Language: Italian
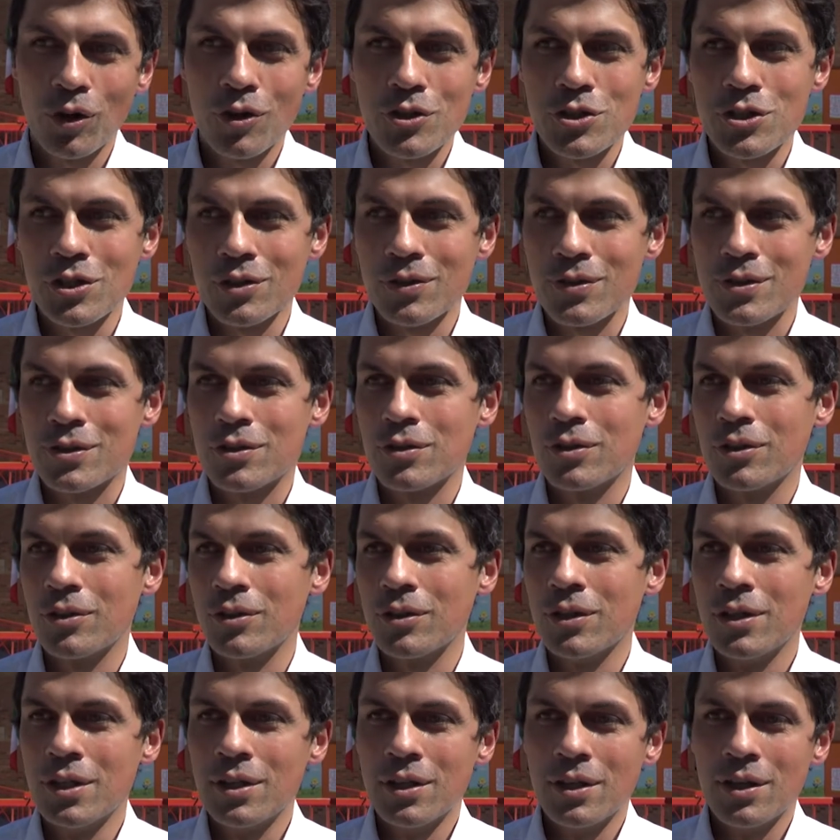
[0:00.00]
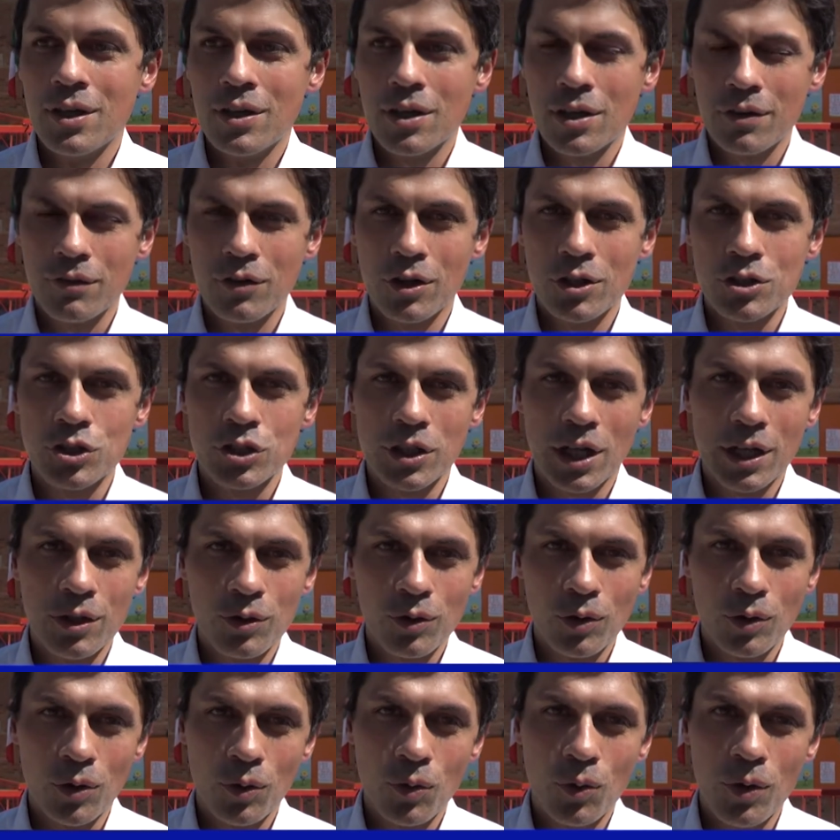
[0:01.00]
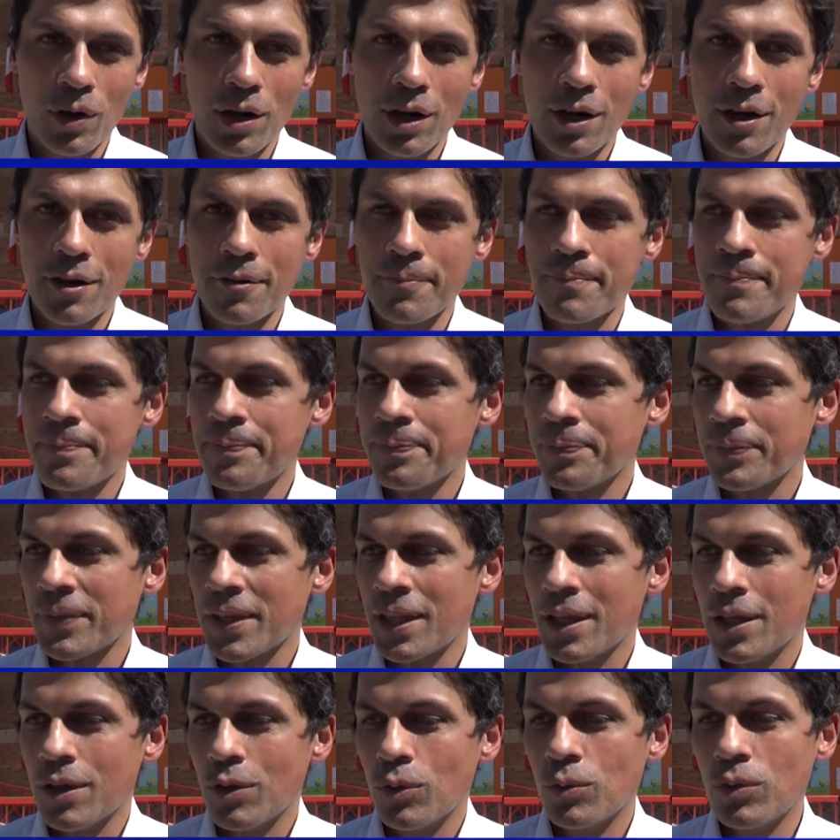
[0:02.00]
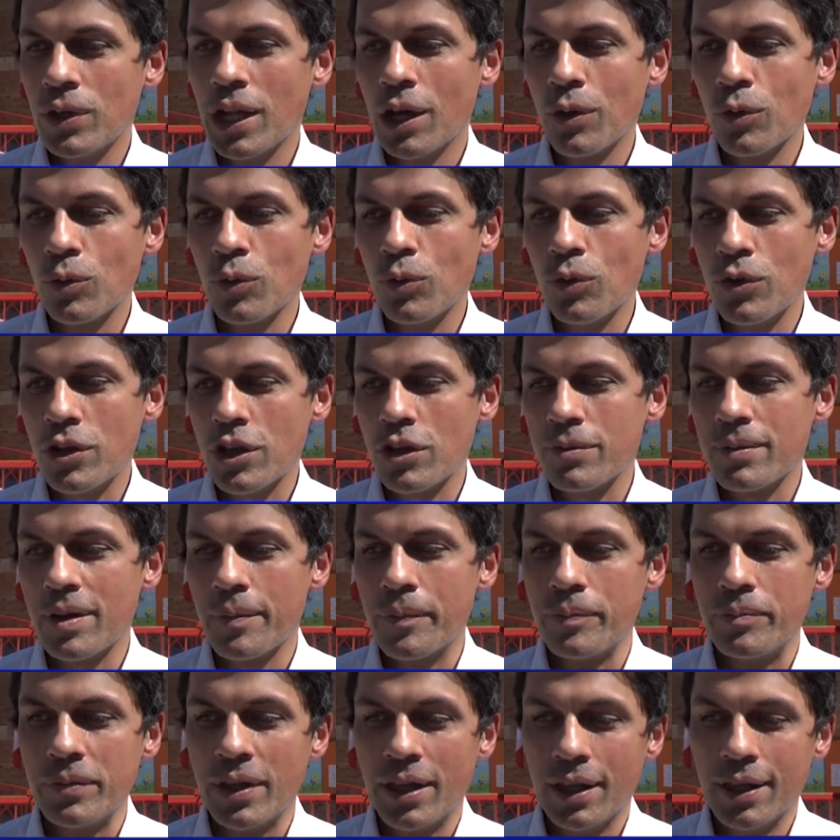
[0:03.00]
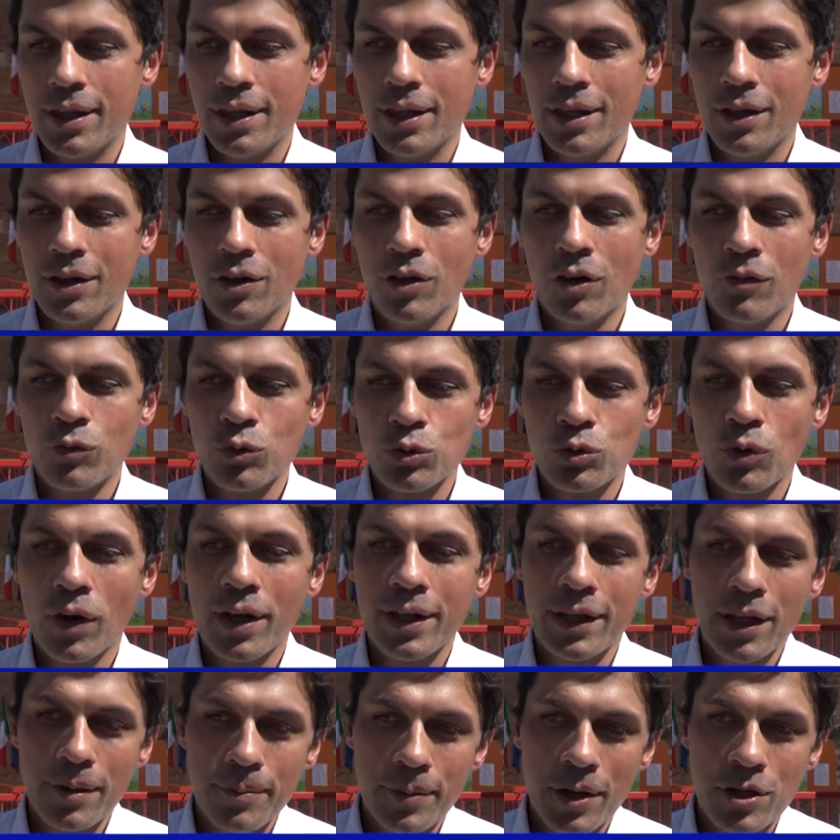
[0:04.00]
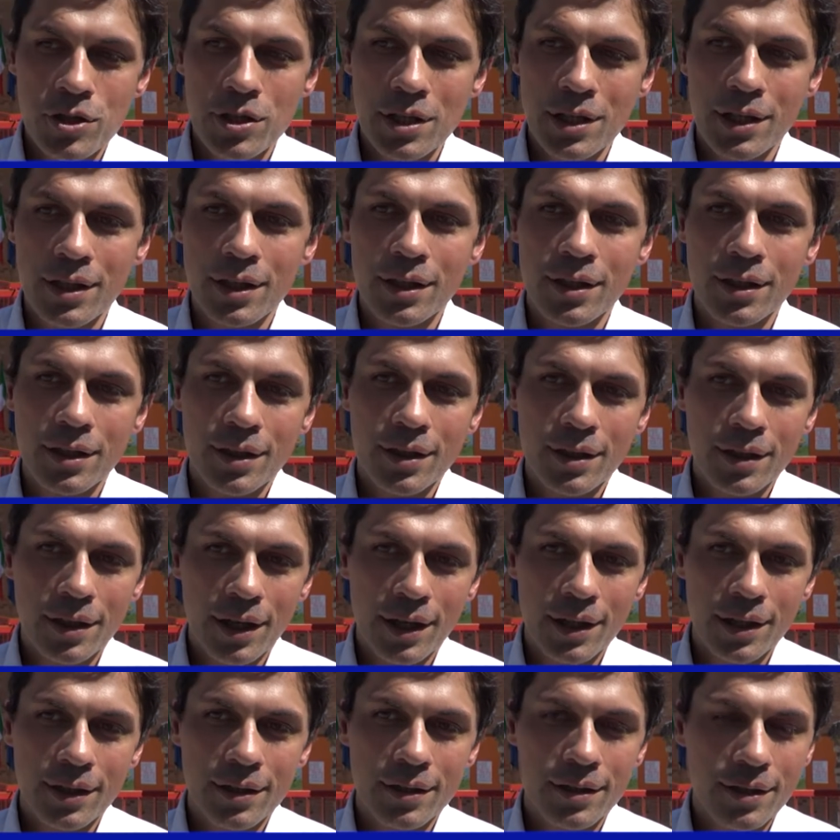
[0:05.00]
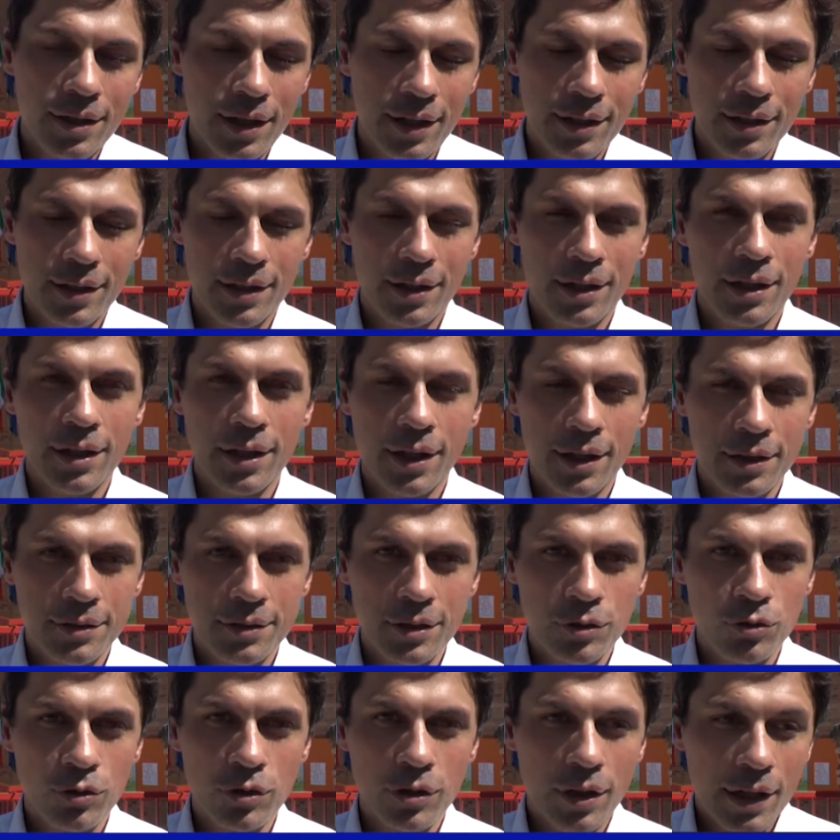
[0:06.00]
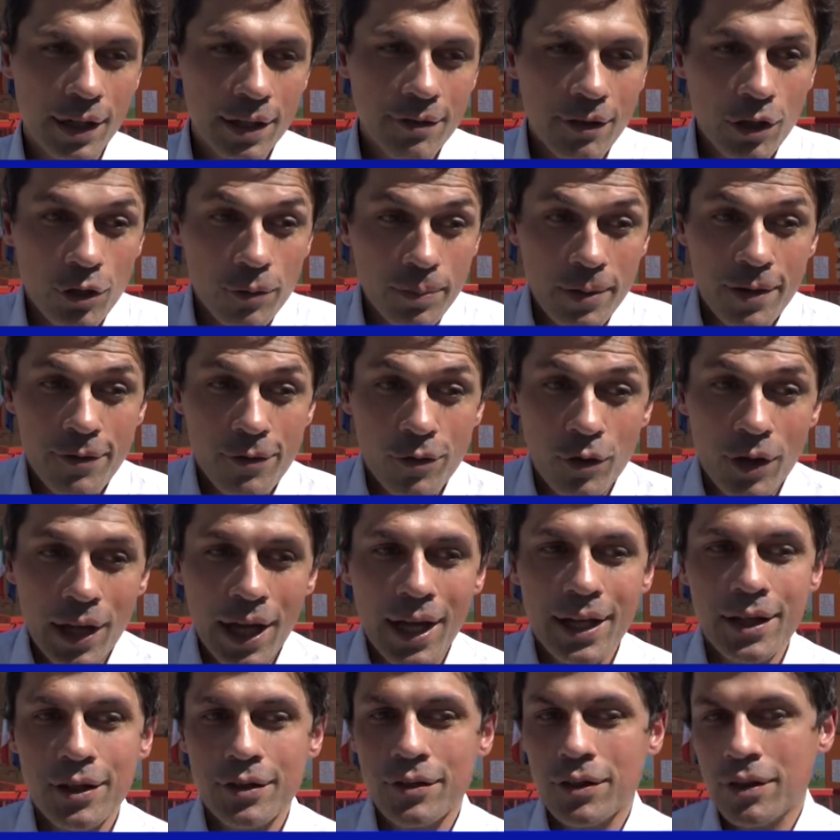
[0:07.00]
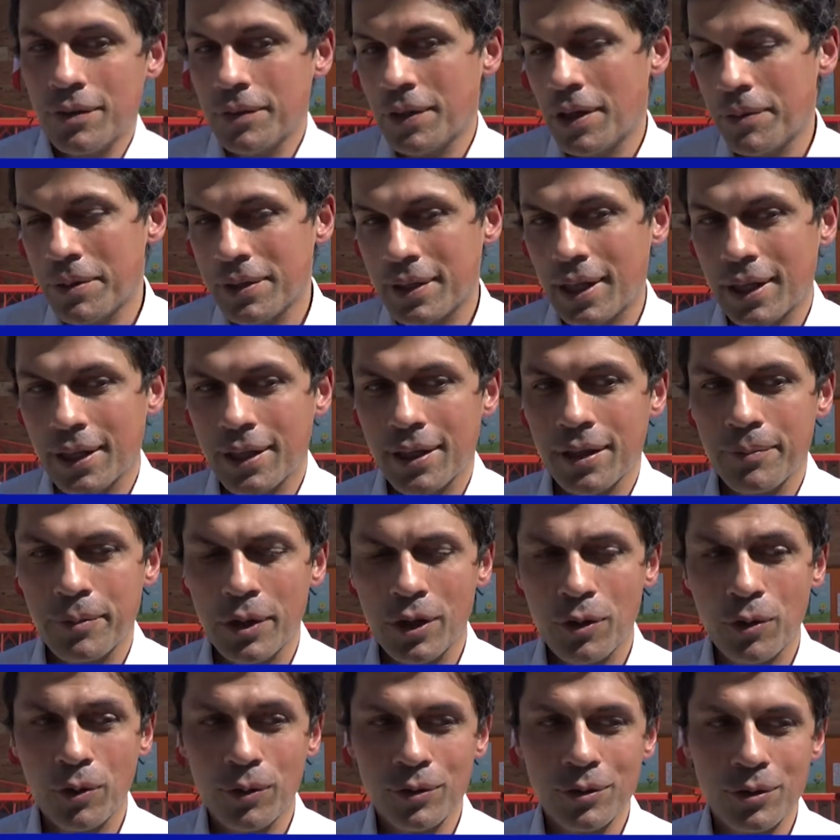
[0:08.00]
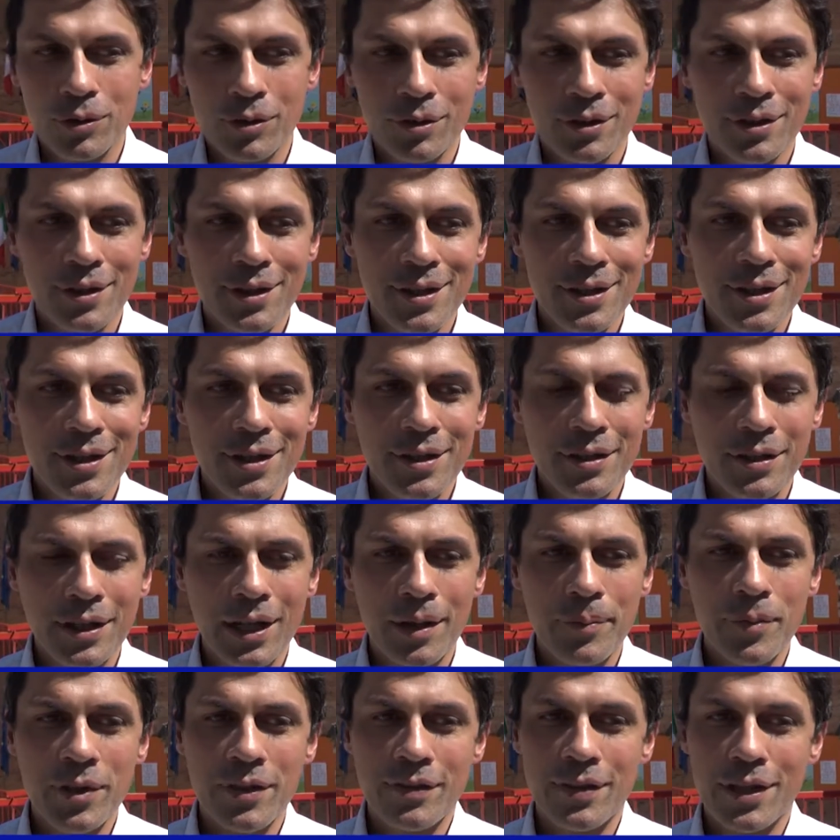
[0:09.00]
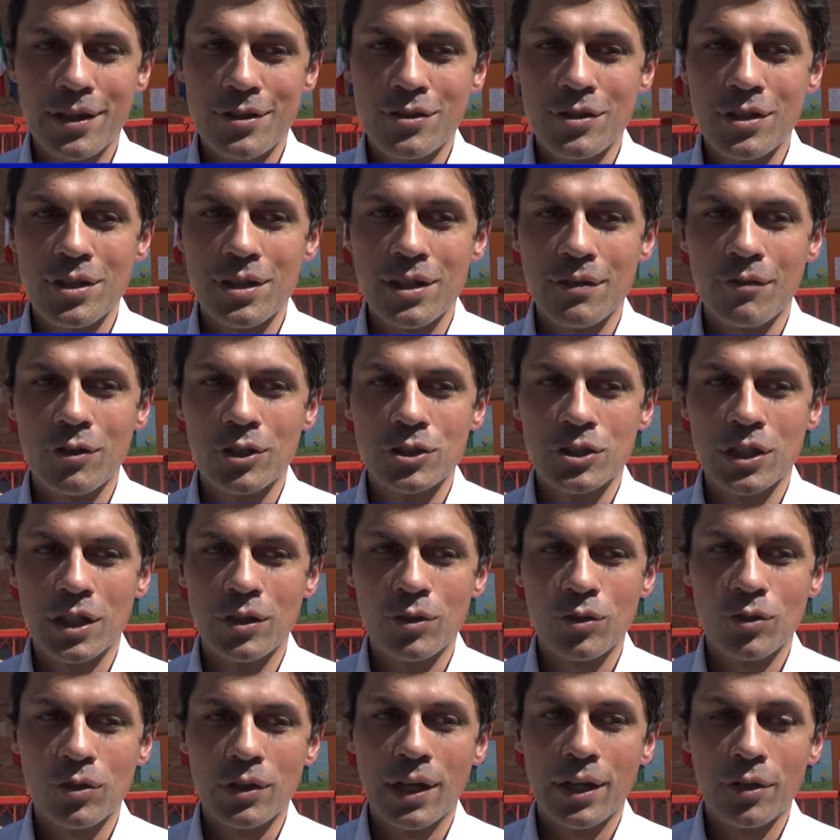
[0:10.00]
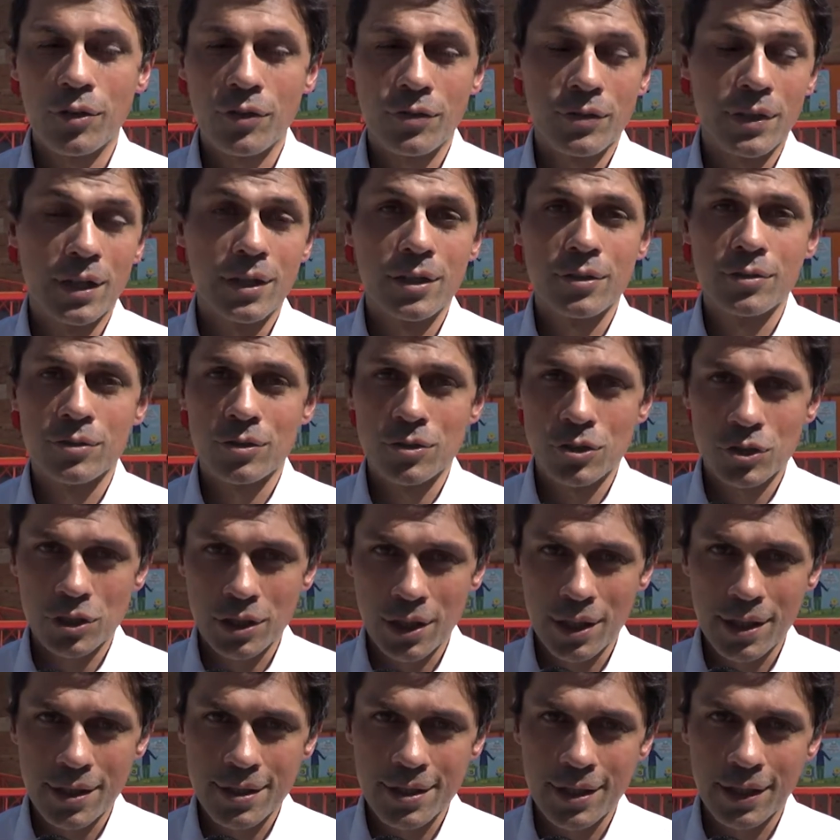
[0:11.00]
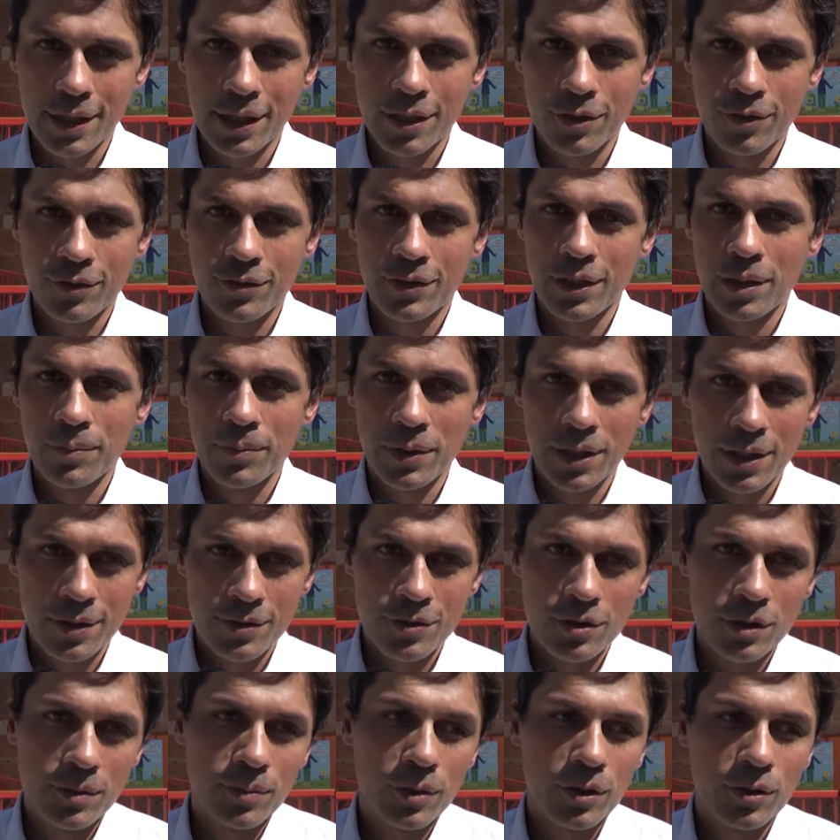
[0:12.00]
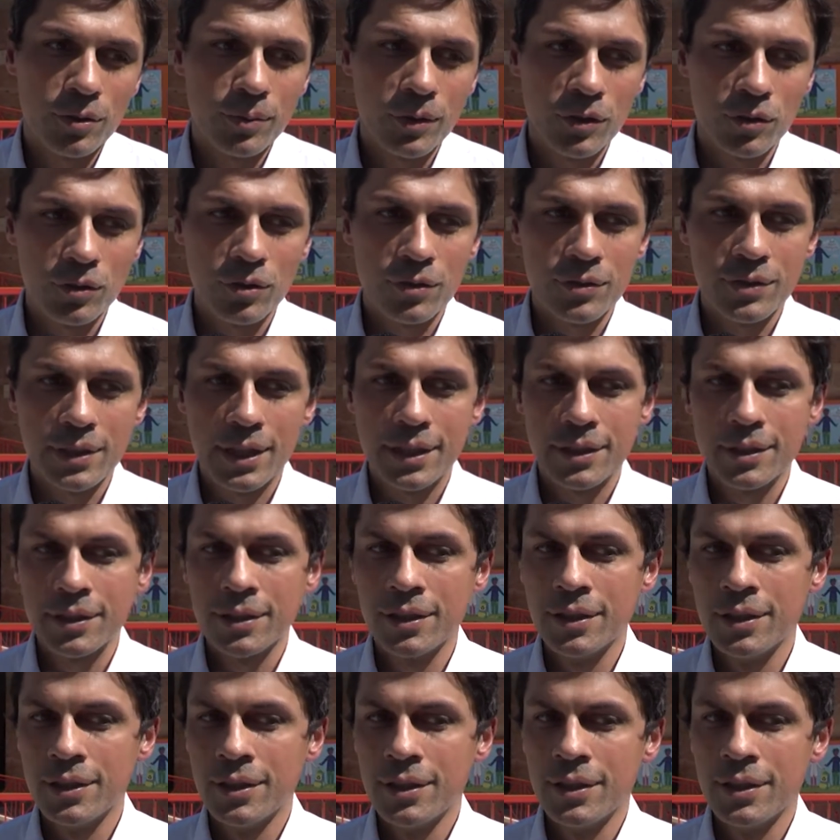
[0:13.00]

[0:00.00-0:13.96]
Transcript: oggi non solo rivolgere a loro un un augurio, ma eh, ho avuto anche il piacere a, a, a, titolo, a livello personale, ovviamente anche per conto dell'amministrazione, di rivolgere a loro la nostra riconoscenza e la nostra ammirazione per come sono stati